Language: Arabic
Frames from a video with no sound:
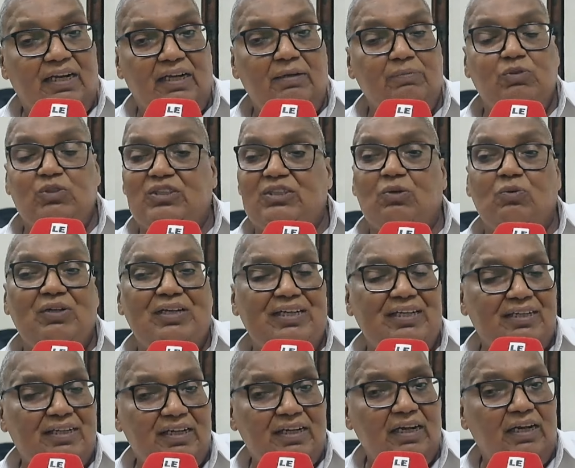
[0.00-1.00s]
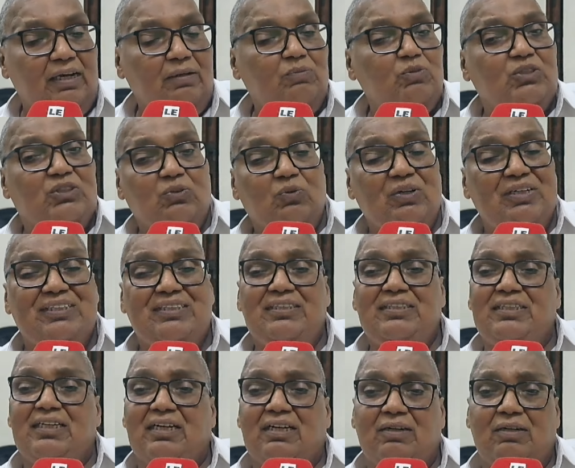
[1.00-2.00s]
لا على مستوى الاناره لا على مستوى
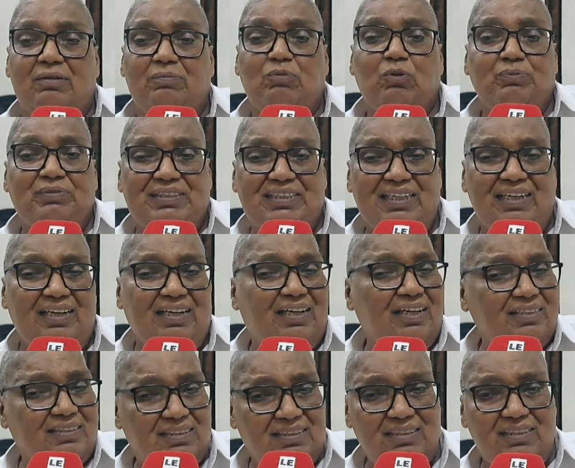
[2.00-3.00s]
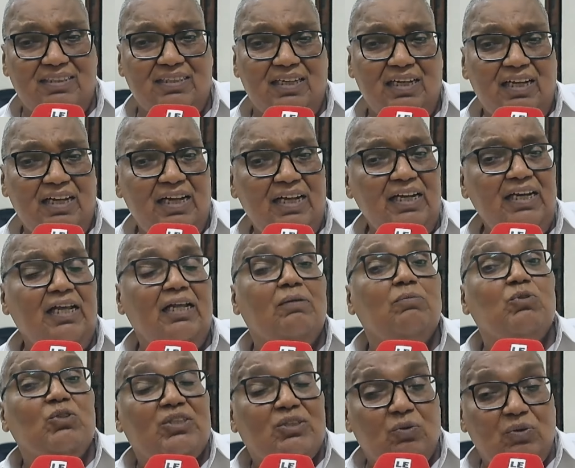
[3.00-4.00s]
اختيار الممثلين الكاستينغ لا على
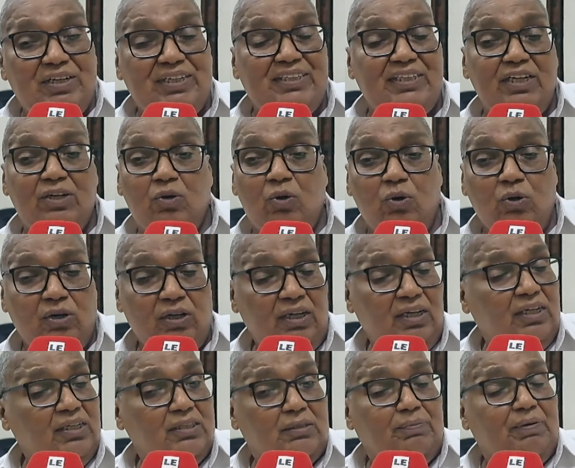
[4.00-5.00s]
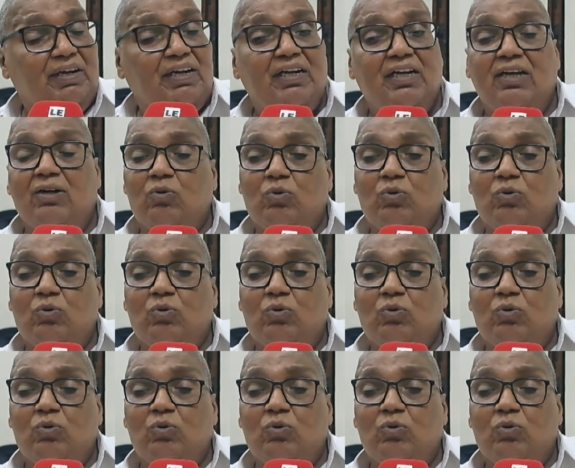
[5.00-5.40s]
مستوى لي ديكور تبارك الله